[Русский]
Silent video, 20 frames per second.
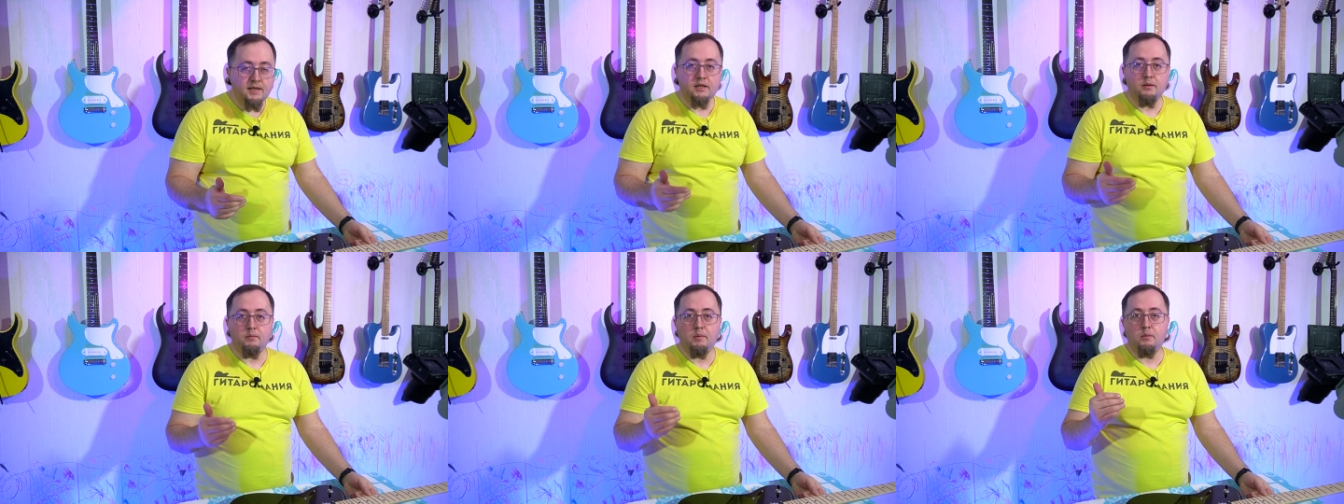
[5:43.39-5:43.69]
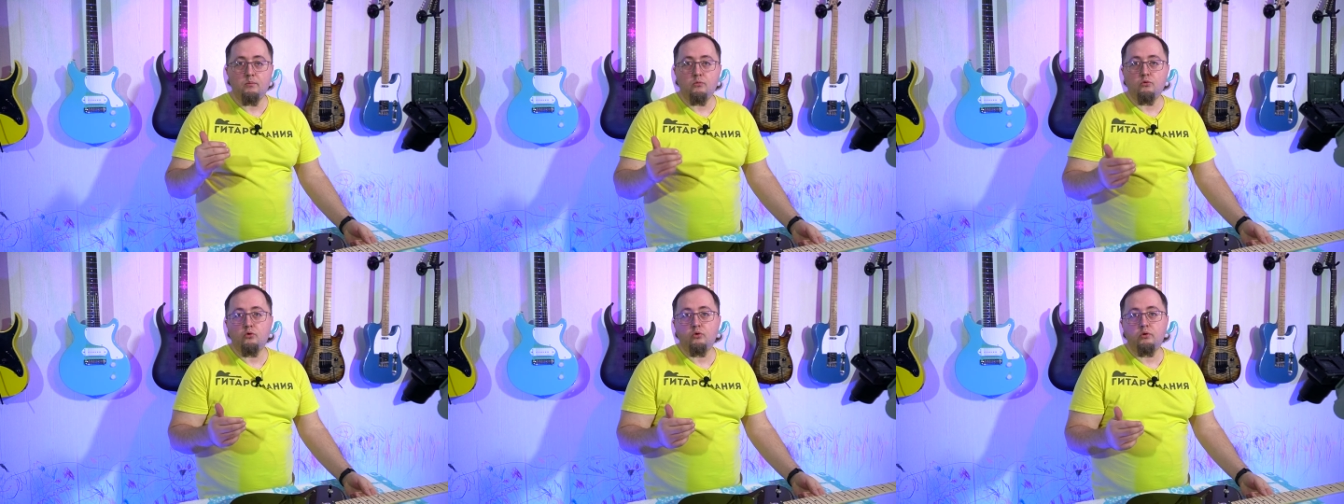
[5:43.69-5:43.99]

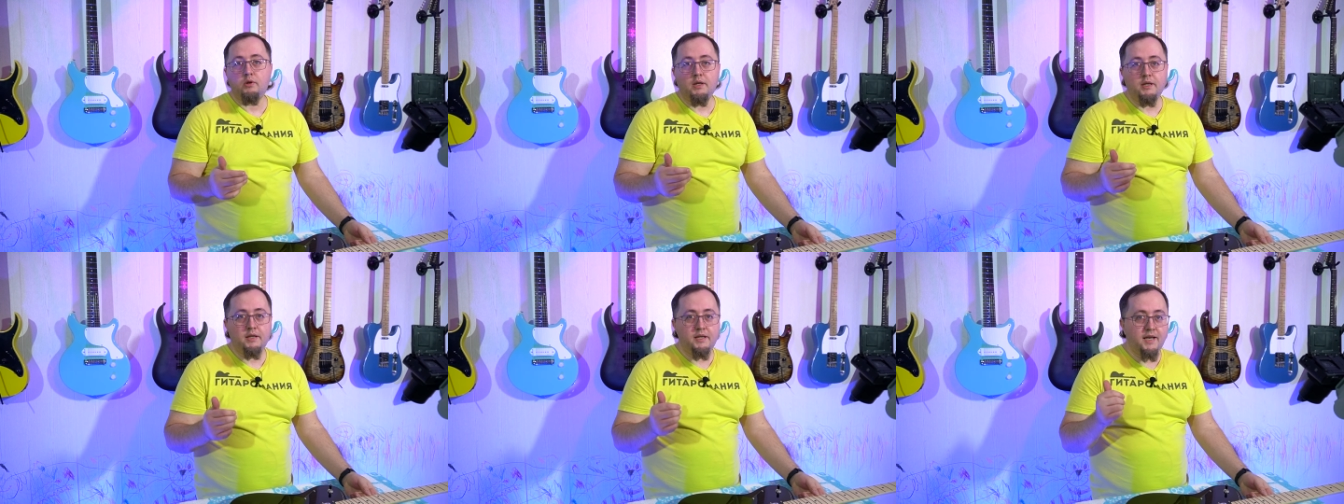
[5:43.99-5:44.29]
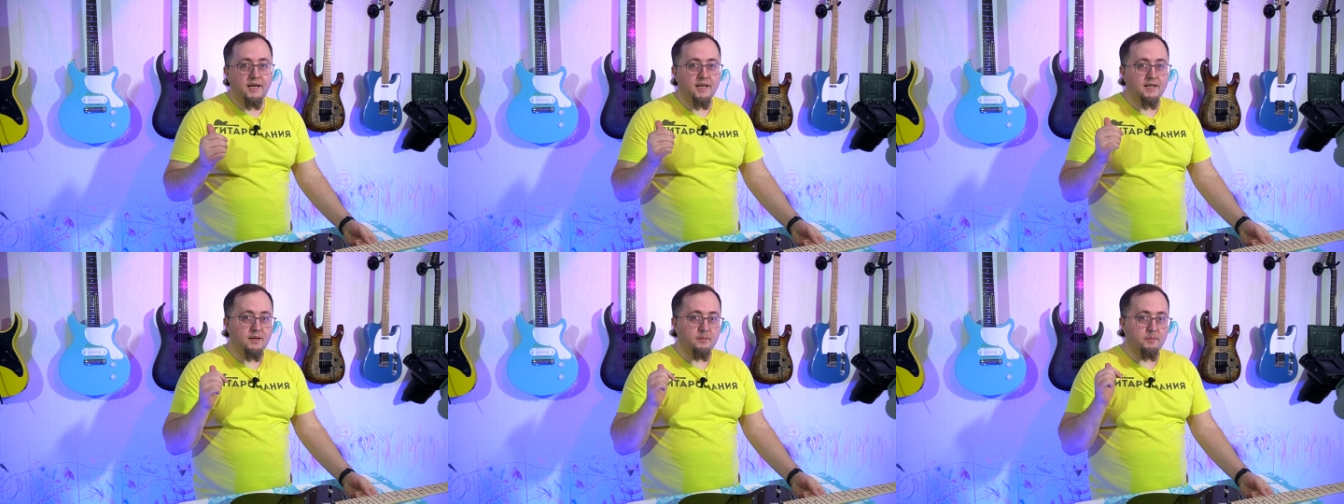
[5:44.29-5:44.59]
Самому жутко
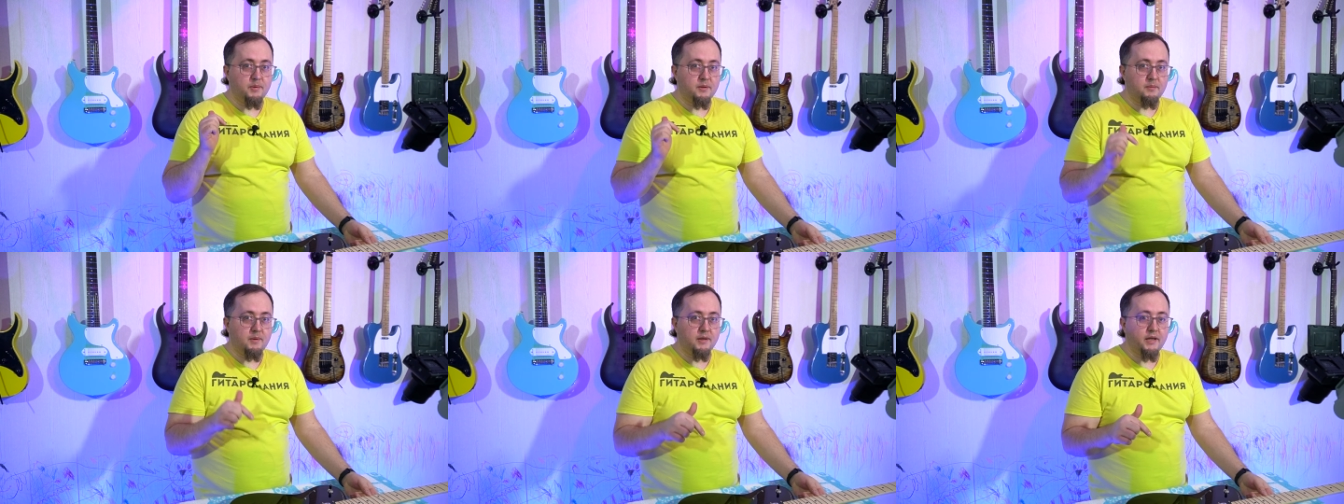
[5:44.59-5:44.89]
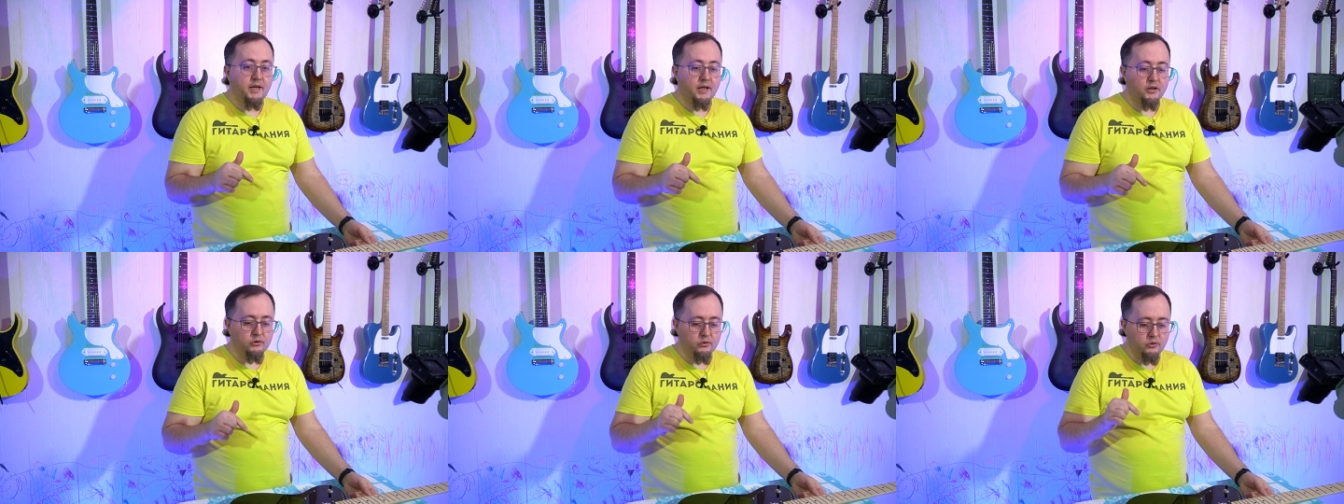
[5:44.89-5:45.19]
интересно
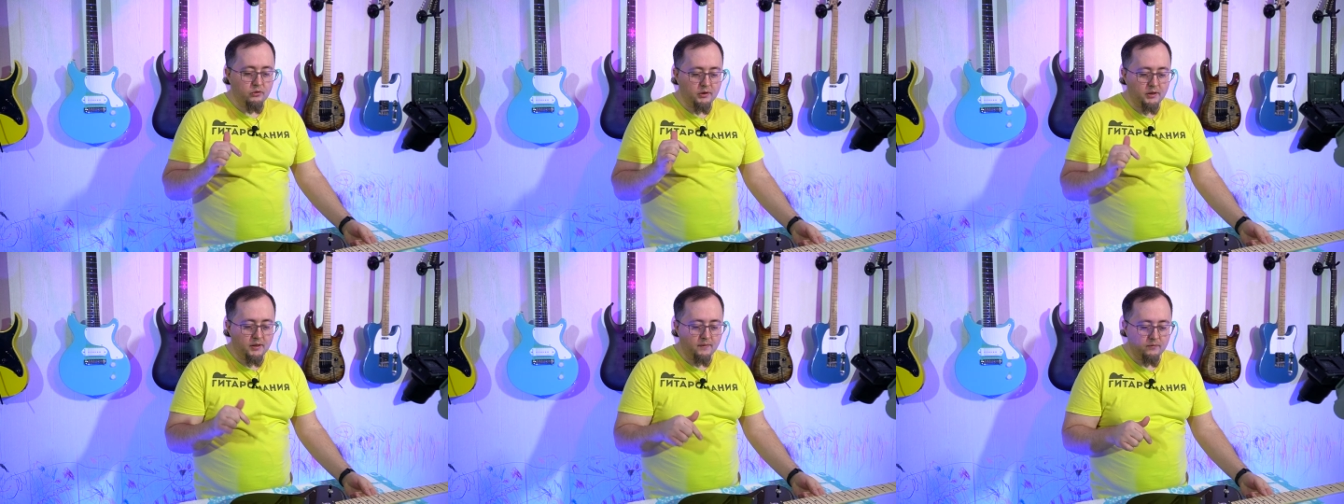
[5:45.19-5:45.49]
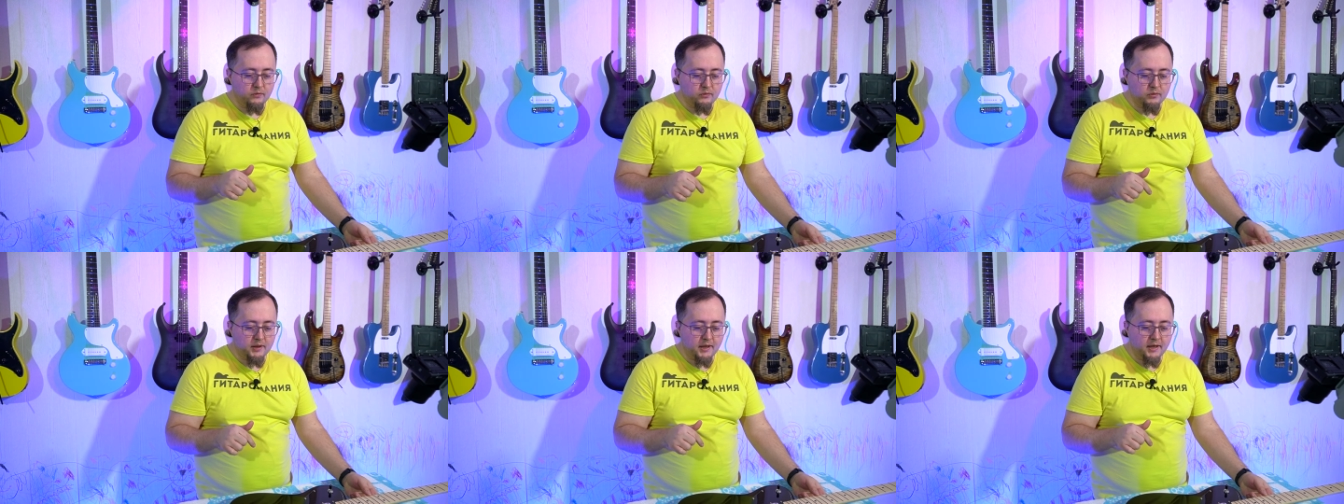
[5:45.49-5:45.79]
посмотреть, что
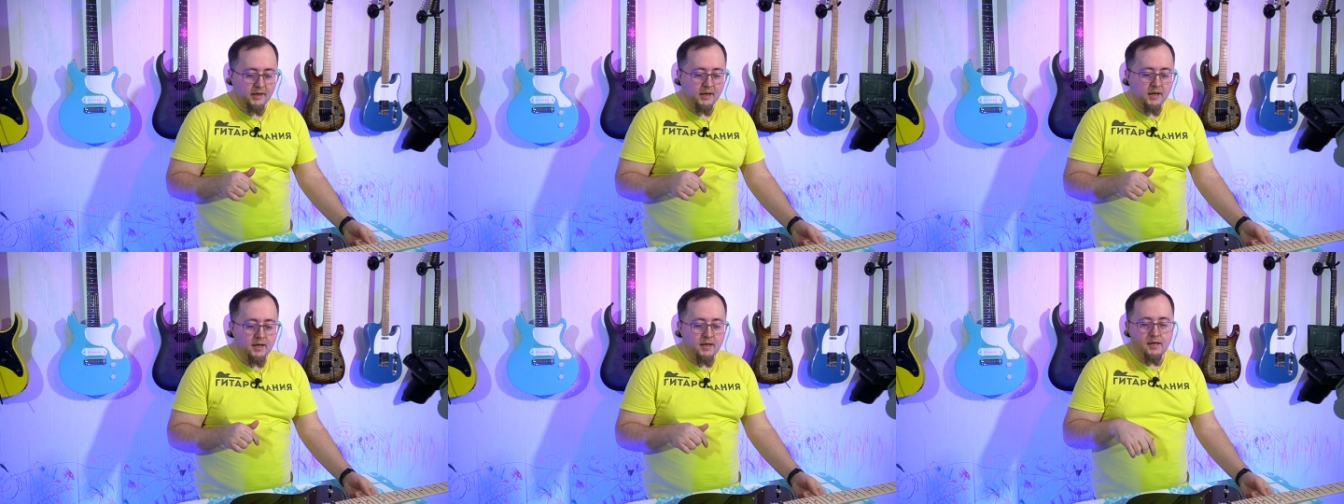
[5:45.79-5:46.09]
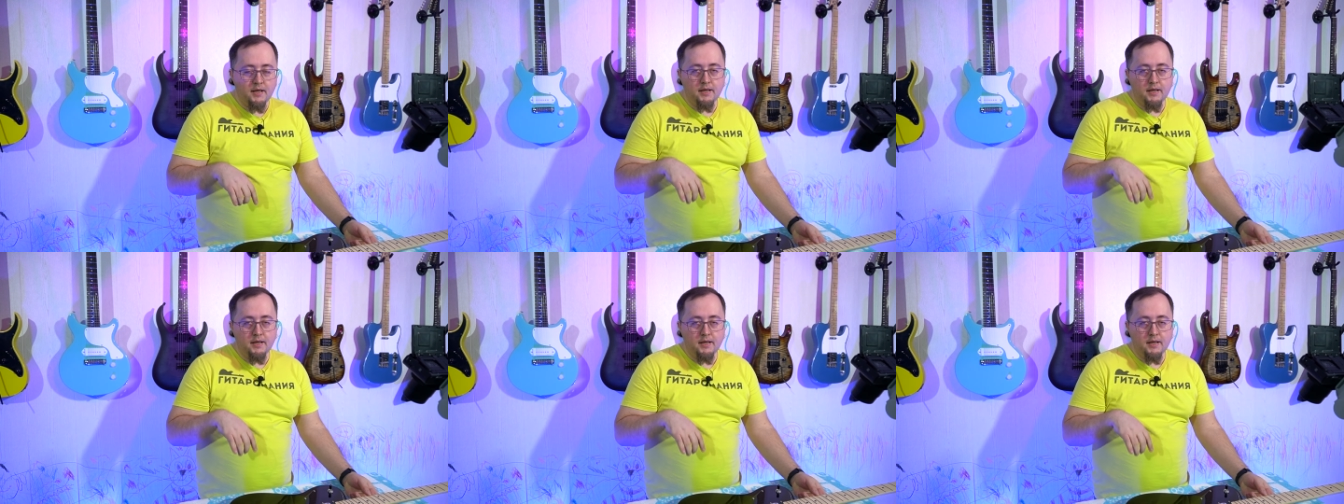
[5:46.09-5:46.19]
там внутри.